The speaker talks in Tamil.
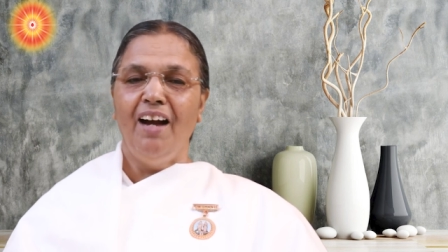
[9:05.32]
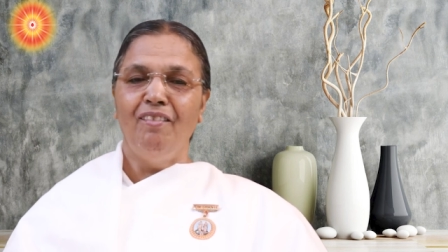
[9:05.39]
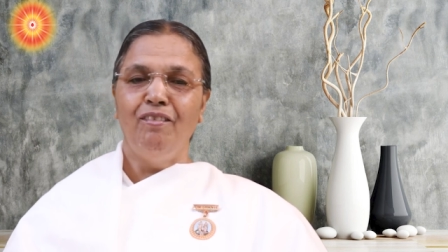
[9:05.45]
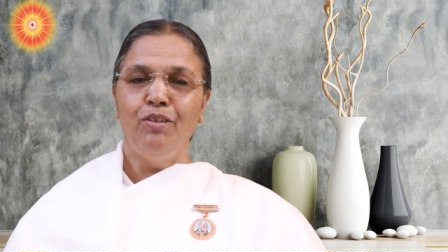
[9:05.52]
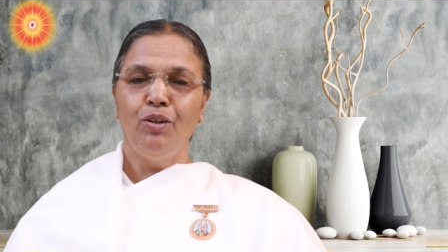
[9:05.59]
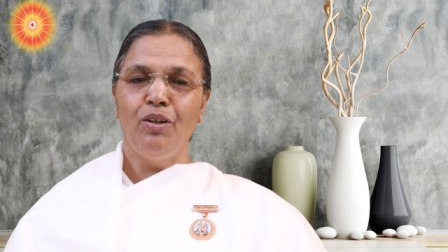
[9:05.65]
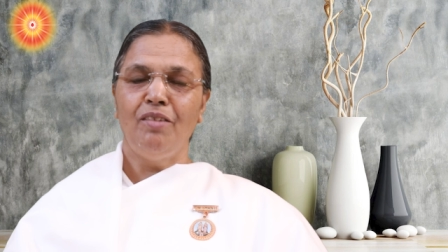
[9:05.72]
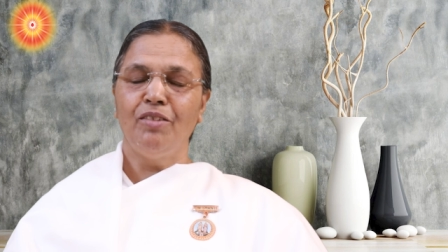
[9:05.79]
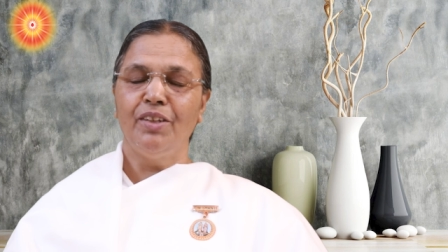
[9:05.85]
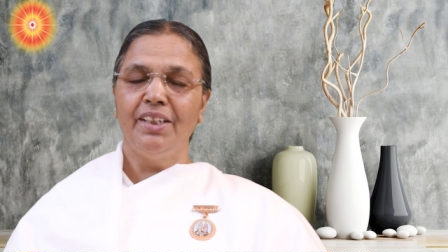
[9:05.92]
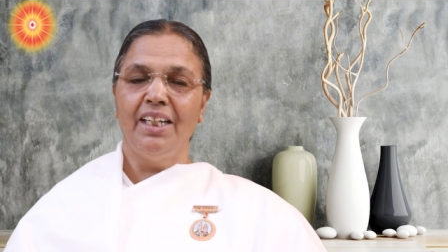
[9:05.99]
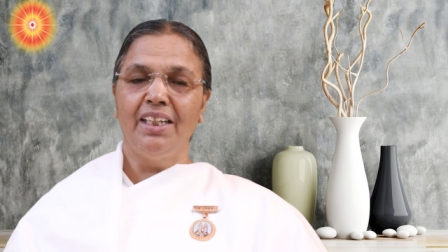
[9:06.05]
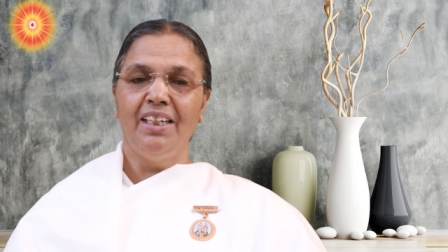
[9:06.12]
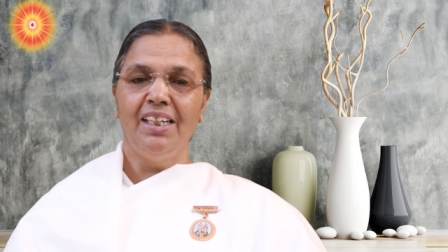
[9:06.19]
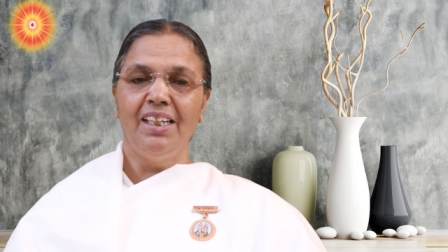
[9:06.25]
அவ்வளோ அவங்க
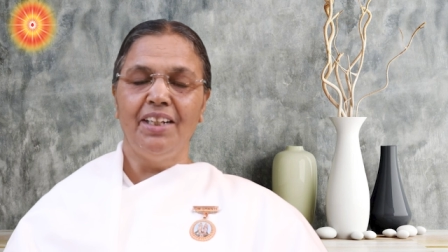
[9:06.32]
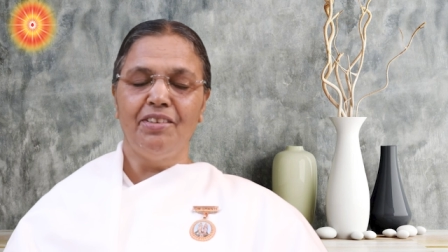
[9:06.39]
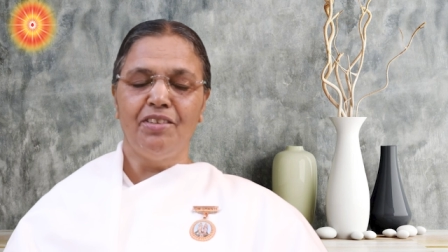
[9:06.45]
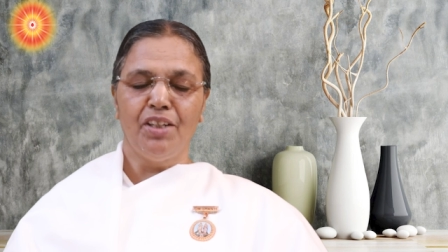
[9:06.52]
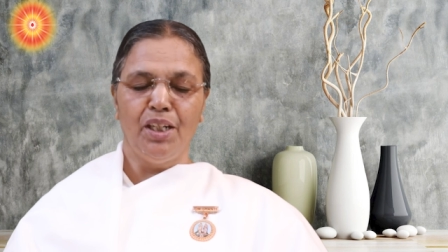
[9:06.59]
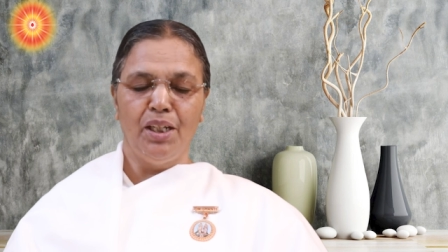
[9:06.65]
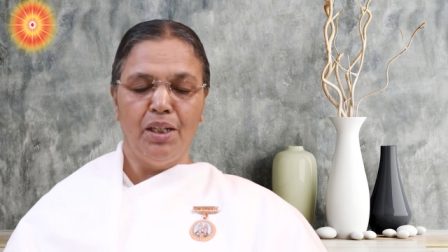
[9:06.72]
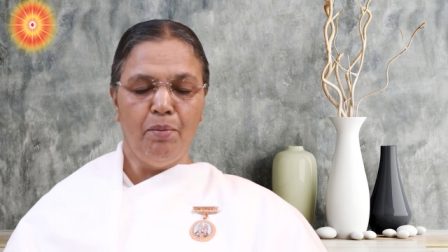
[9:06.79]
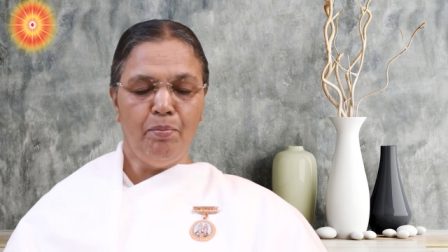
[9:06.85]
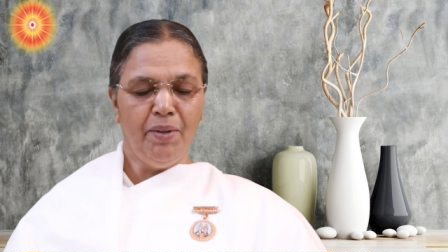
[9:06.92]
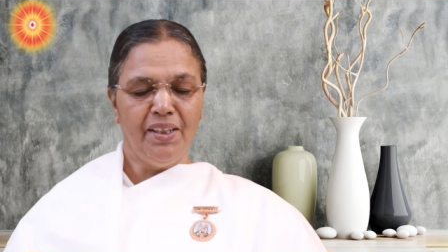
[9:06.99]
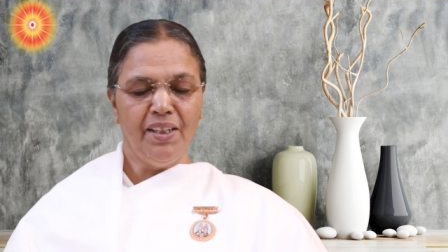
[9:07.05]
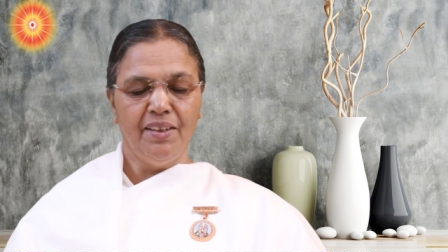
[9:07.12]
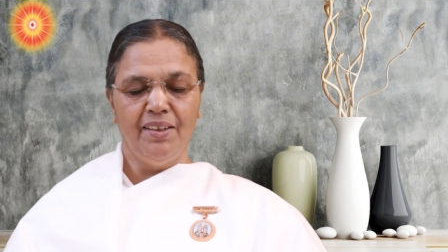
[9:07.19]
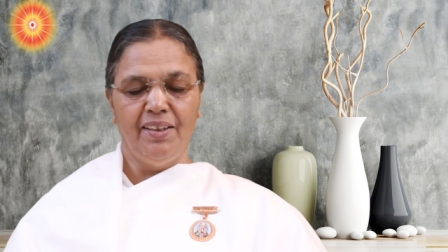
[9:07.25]
நல்ல லெக்சர் எல்லாம்
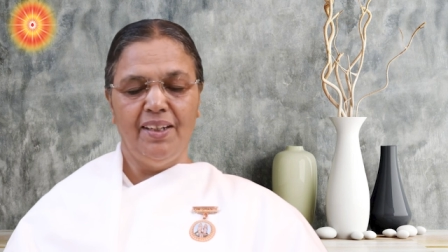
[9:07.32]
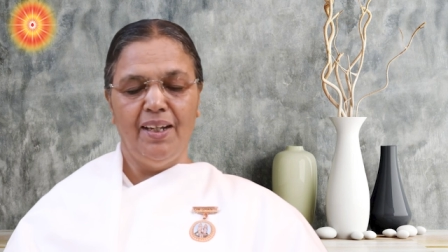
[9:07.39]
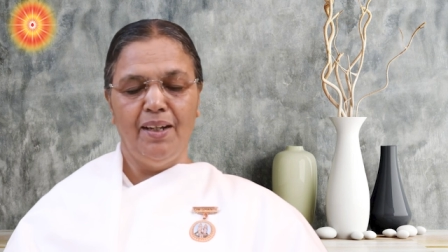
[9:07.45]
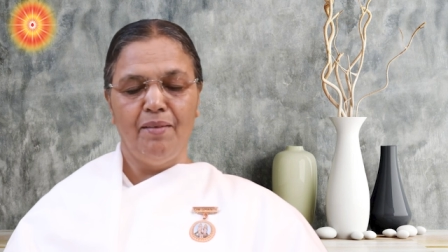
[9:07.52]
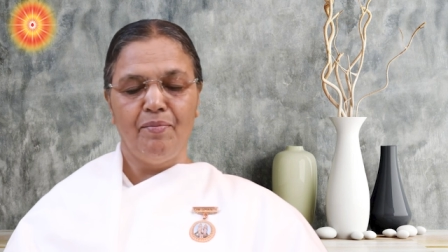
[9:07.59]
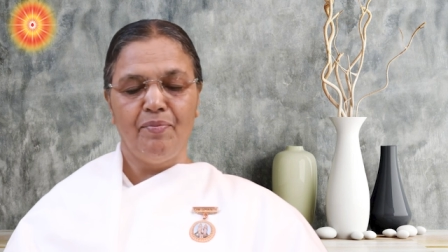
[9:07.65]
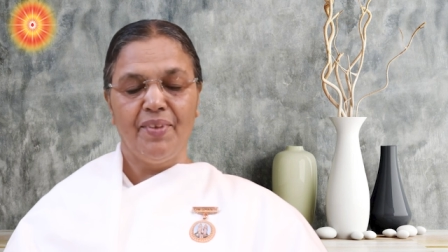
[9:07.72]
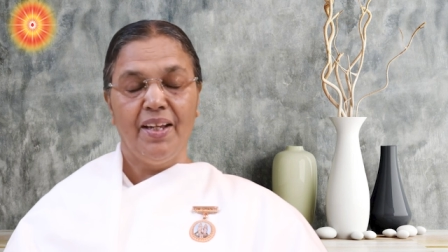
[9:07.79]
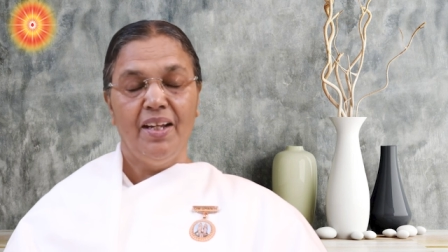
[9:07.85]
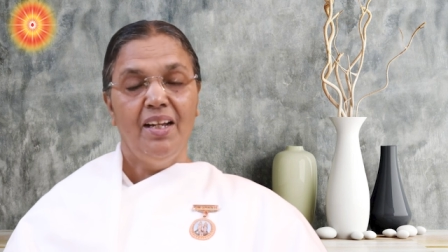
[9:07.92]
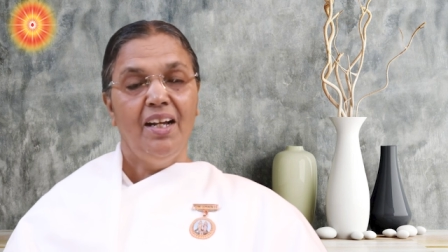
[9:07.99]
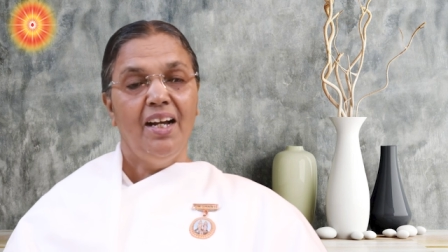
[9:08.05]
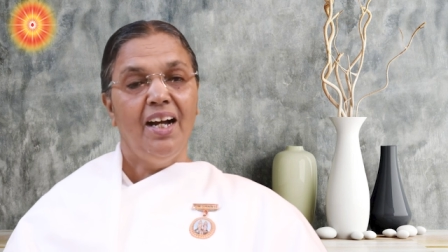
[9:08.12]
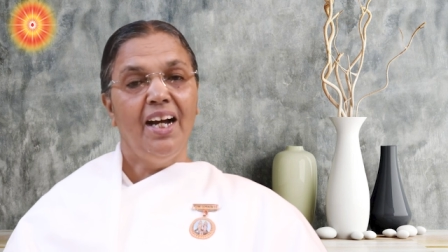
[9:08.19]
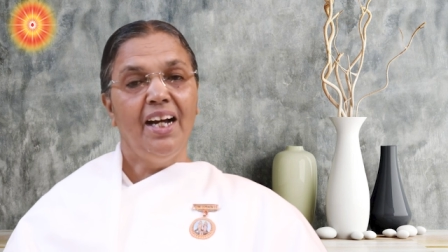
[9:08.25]
பண்ணதில்லை
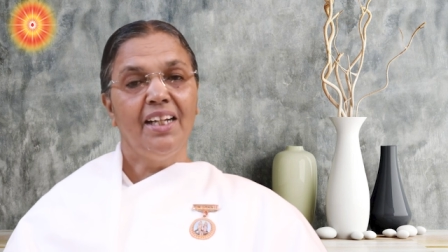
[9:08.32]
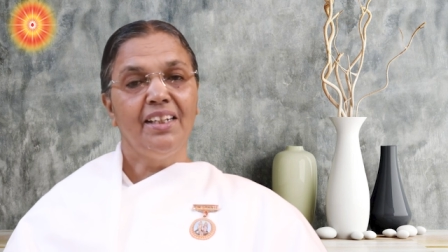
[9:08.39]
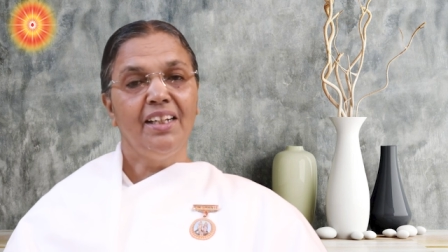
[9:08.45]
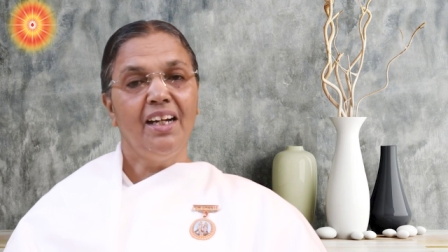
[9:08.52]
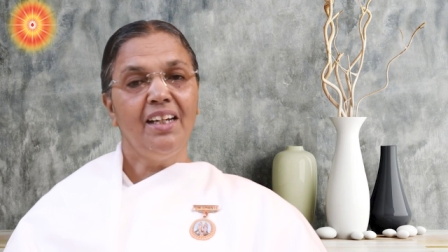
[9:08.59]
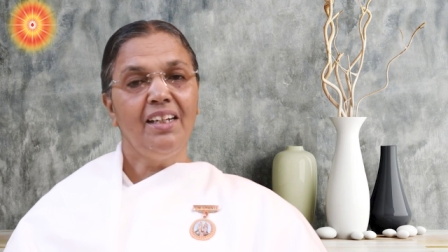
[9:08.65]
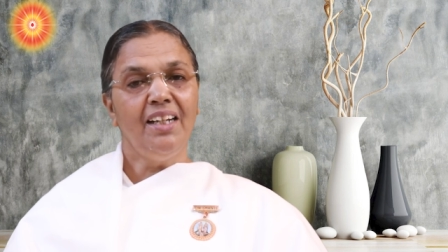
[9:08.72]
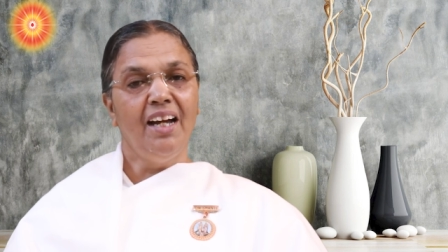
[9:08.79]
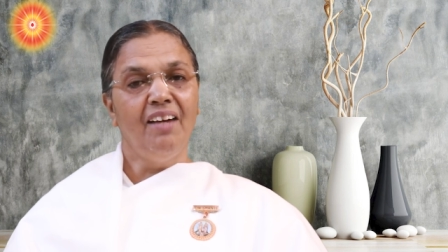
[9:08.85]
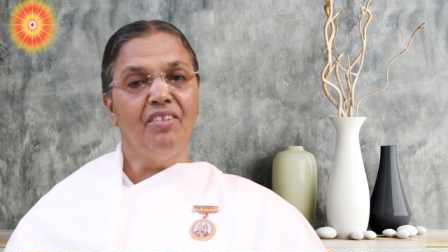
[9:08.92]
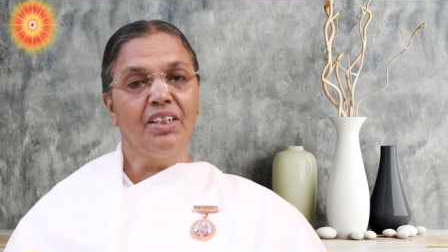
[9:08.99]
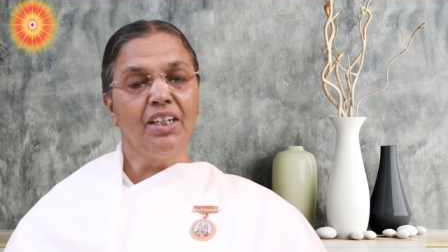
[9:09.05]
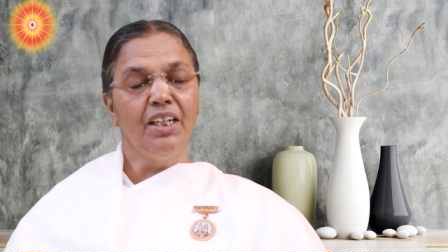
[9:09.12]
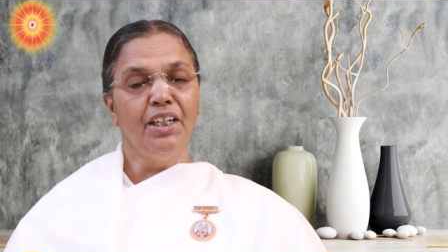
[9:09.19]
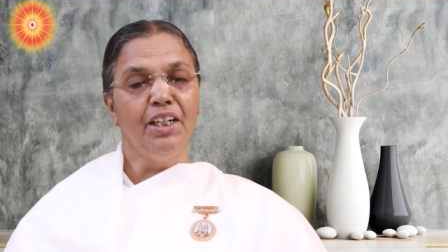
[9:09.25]
ஆனால்
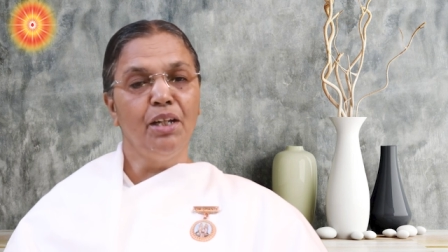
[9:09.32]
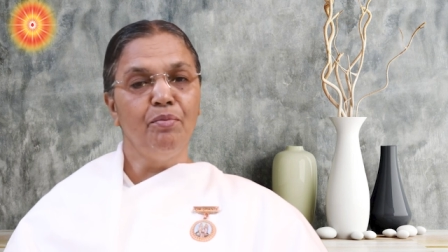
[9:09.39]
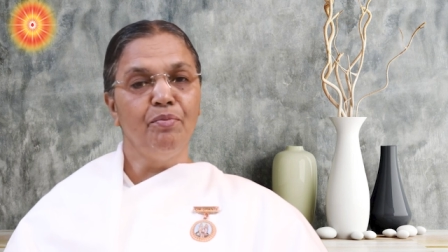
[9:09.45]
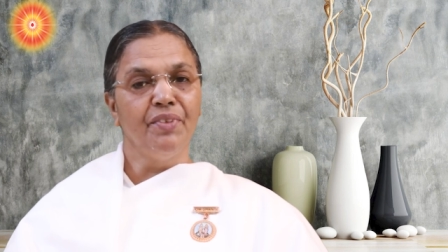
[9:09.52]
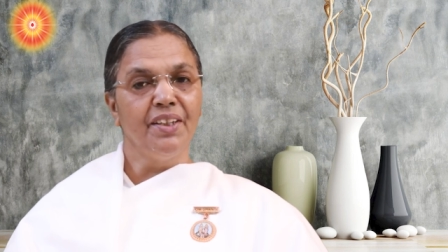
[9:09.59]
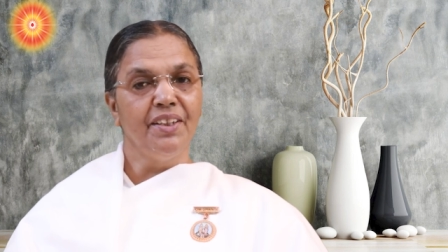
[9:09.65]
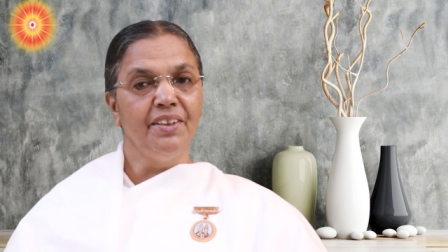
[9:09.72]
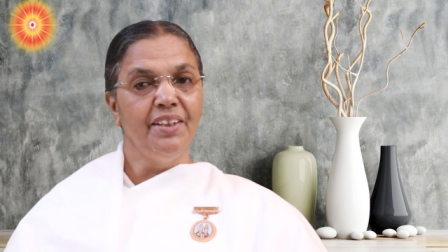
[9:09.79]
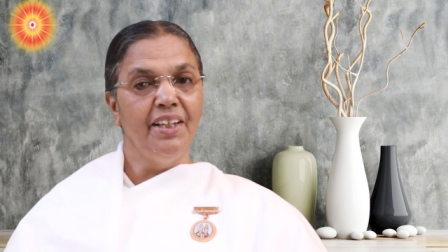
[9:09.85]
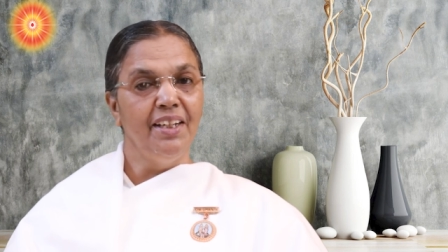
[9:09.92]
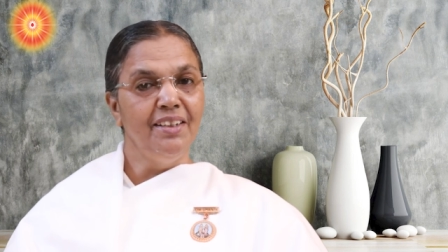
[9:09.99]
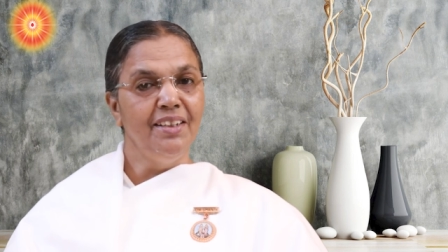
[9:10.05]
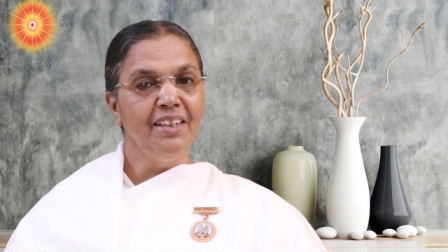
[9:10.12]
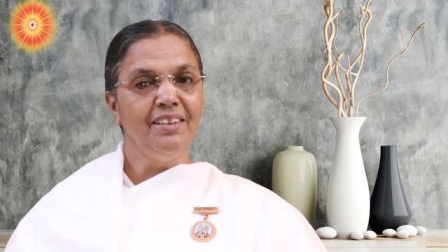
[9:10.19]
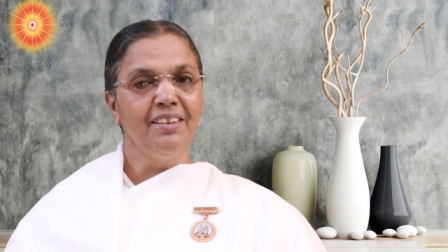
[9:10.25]
அவர்களிடம்
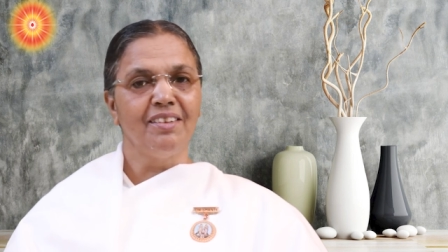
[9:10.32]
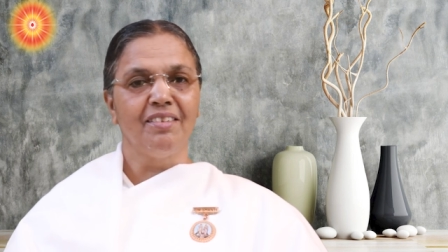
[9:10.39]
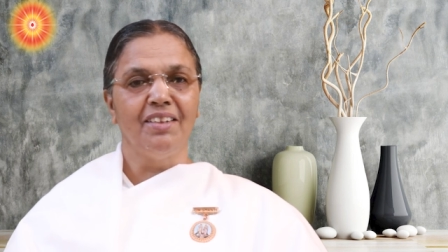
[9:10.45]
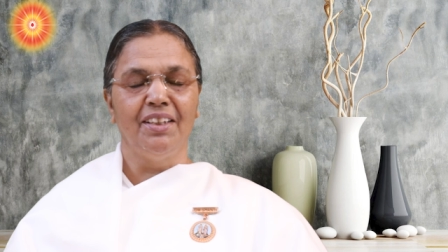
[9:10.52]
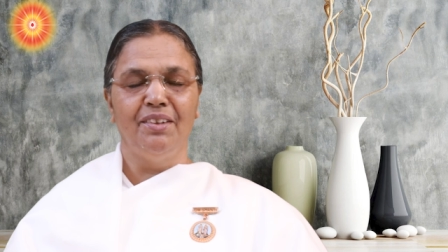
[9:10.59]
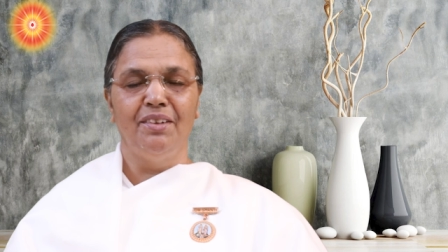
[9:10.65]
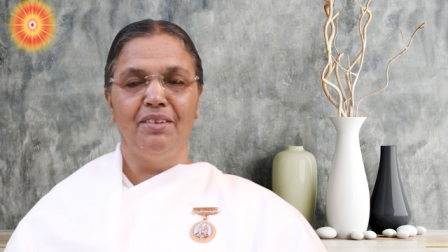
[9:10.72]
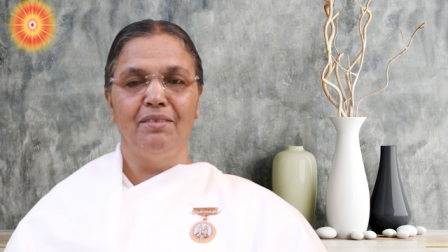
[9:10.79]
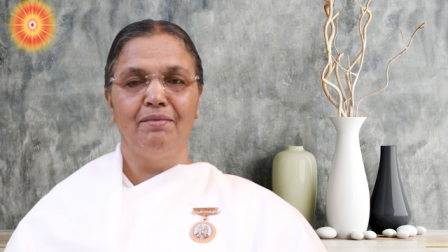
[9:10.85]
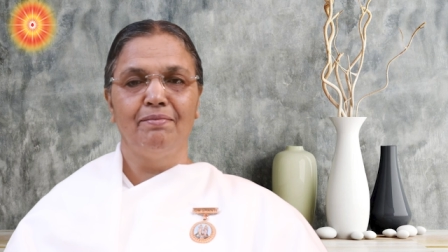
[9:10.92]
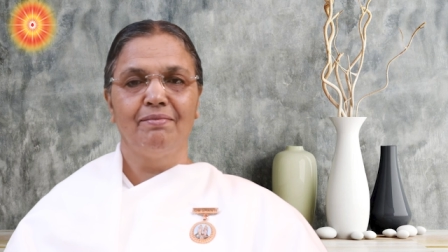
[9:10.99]
என்ன இருந்தது